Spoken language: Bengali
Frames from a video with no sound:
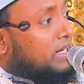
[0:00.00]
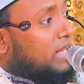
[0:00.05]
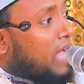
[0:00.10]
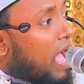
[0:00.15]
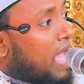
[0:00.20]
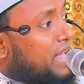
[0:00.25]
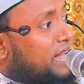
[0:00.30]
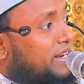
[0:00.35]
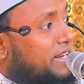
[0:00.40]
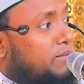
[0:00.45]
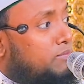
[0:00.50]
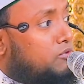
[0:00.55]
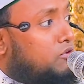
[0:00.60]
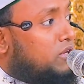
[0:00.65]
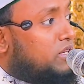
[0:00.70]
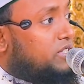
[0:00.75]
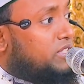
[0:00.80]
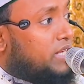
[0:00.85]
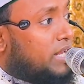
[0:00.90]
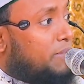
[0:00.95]
কাহিনী
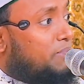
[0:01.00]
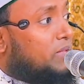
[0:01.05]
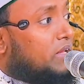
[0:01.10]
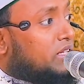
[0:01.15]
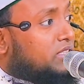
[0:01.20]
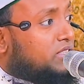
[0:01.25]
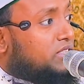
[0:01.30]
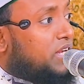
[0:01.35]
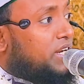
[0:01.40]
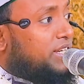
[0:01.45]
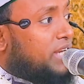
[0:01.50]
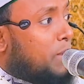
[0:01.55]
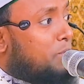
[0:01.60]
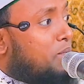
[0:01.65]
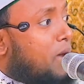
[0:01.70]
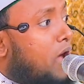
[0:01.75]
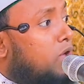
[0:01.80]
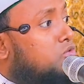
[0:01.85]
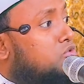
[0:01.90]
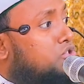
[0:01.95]
বলেছে যেটা
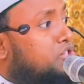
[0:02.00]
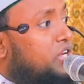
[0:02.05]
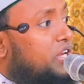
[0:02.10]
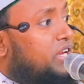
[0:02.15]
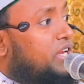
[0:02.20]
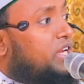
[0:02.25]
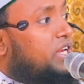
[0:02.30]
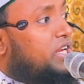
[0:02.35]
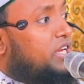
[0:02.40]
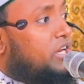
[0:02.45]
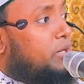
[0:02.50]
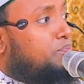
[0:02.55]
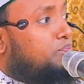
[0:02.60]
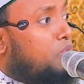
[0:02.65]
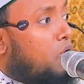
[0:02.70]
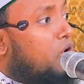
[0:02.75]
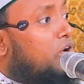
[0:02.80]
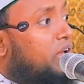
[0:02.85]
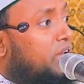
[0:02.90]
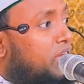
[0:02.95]
মানুষের
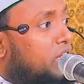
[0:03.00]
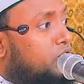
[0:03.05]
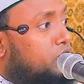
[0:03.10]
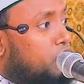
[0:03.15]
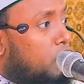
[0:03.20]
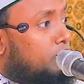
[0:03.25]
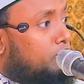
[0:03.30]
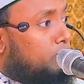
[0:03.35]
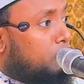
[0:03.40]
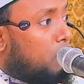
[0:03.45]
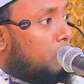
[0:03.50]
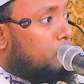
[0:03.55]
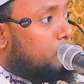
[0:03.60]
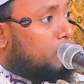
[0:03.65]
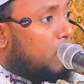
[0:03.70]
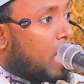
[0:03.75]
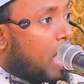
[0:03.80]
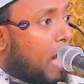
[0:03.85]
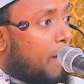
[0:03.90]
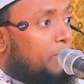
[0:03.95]
পক্ষে সম্ভব
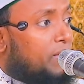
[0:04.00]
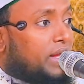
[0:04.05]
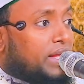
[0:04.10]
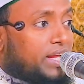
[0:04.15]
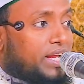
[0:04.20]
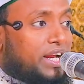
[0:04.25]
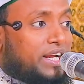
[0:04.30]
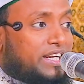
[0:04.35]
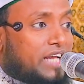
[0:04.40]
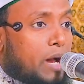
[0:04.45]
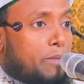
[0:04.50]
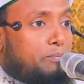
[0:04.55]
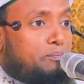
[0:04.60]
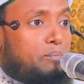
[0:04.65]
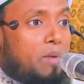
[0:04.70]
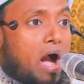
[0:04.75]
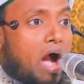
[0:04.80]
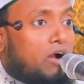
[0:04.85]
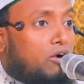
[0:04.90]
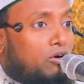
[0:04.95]
না এটা
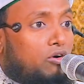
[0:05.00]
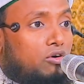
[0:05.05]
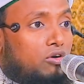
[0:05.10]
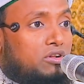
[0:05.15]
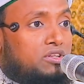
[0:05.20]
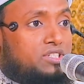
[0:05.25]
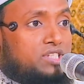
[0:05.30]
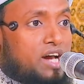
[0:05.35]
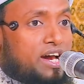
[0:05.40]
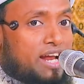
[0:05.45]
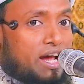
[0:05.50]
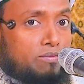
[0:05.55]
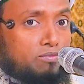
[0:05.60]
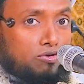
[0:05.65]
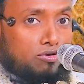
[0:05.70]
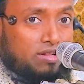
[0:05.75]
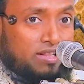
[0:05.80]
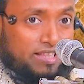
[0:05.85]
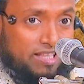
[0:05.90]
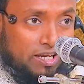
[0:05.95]
পাগল ছাড়া
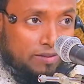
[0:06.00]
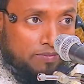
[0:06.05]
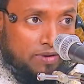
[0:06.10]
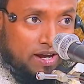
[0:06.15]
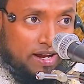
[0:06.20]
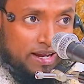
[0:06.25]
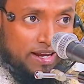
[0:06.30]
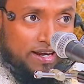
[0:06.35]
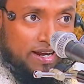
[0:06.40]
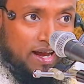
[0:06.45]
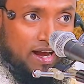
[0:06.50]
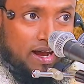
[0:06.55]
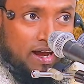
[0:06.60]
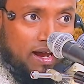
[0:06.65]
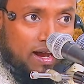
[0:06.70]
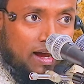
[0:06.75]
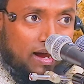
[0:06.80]
বলতে পারে না